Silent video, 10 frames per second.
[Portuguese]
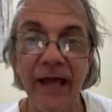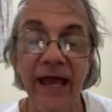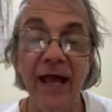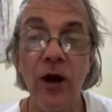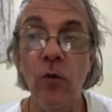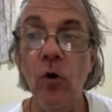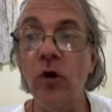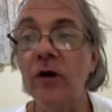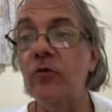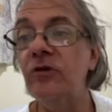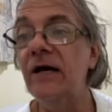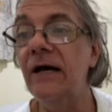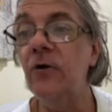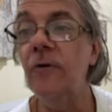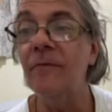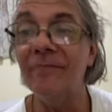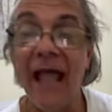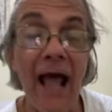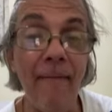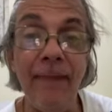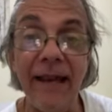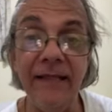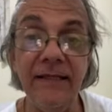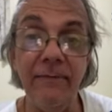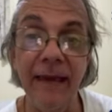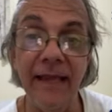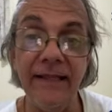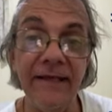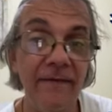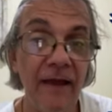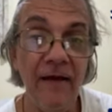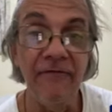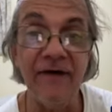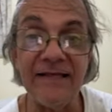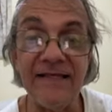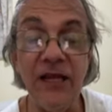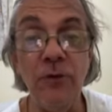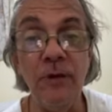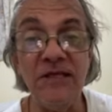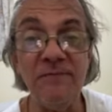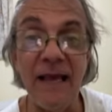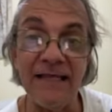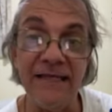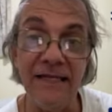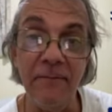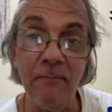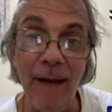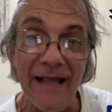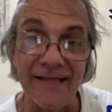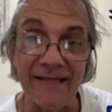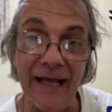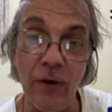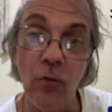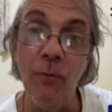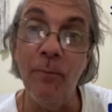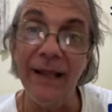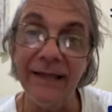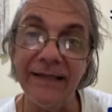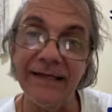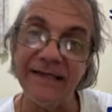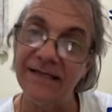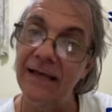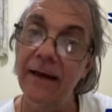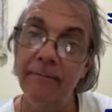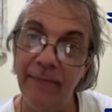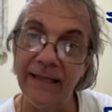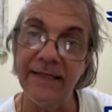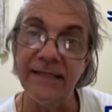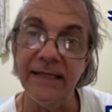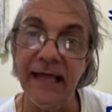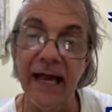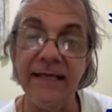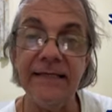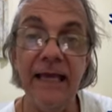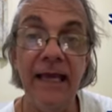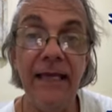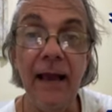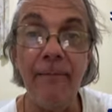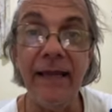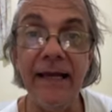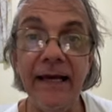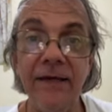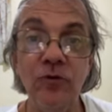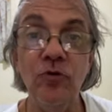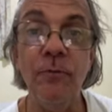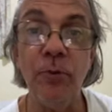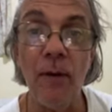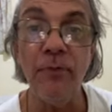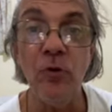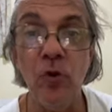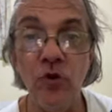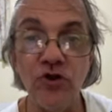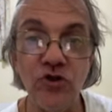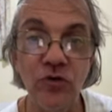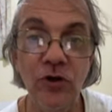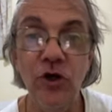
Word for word: né, um orangotango aparentemente fazendo uma espécie de pasta com plantas medicinais e aplicando no próprio rosto